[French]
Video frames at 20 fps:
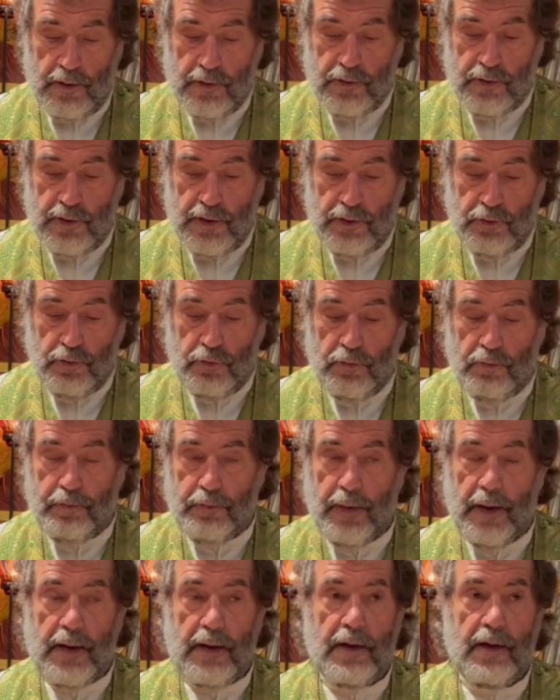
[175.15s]
C'est une
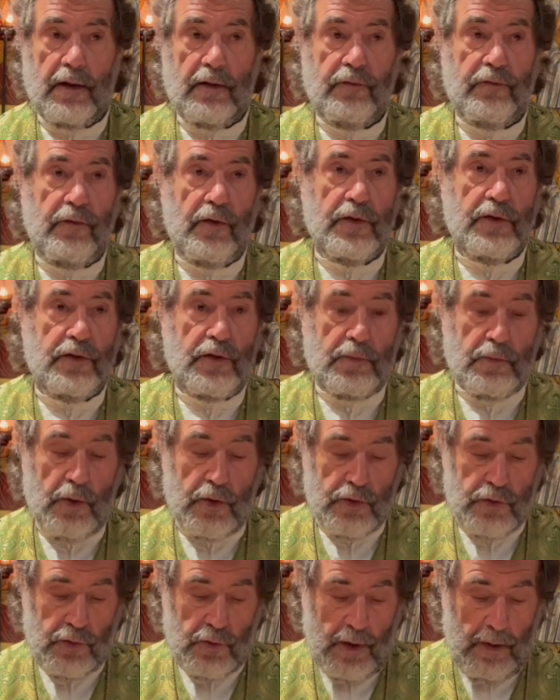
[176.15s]
paix qui forcément
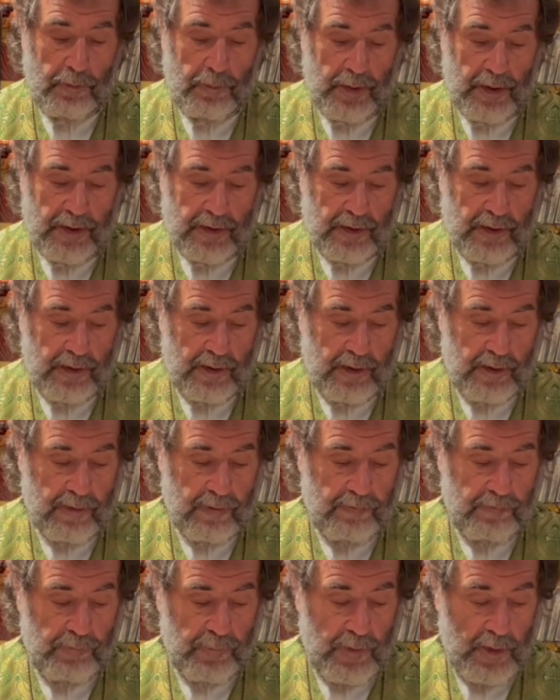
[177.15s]
sera précaire
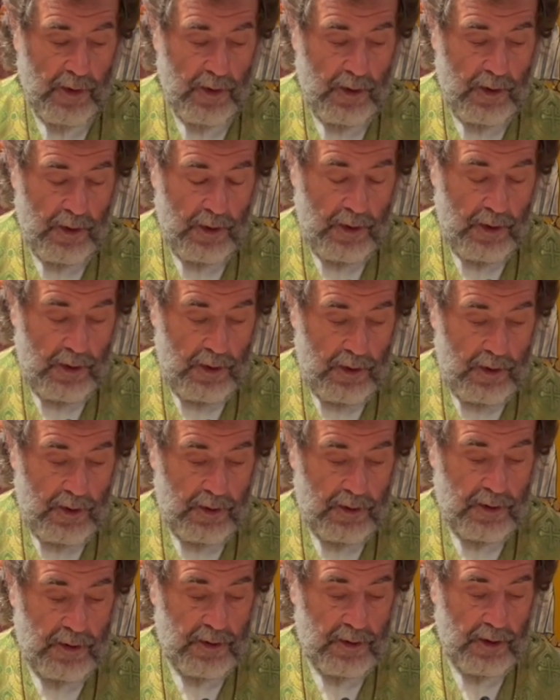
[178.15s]

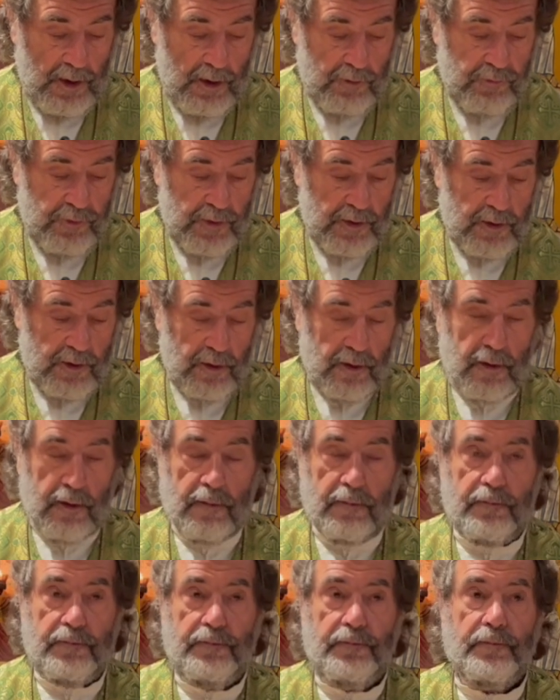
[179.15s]
et qui très vite
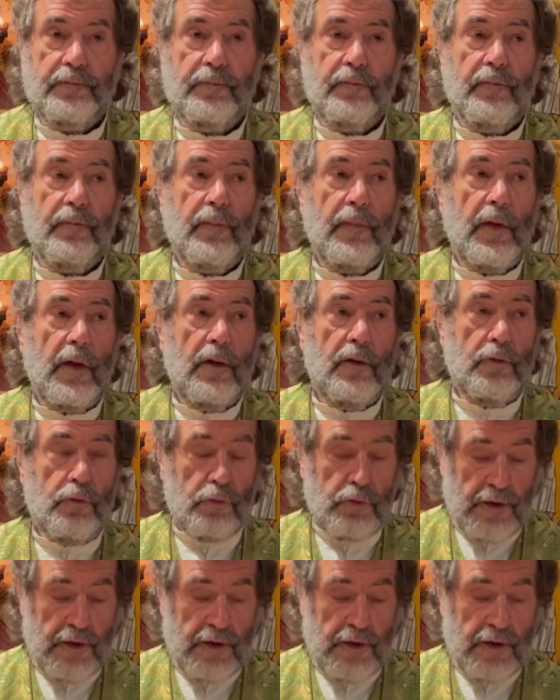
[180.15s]
nous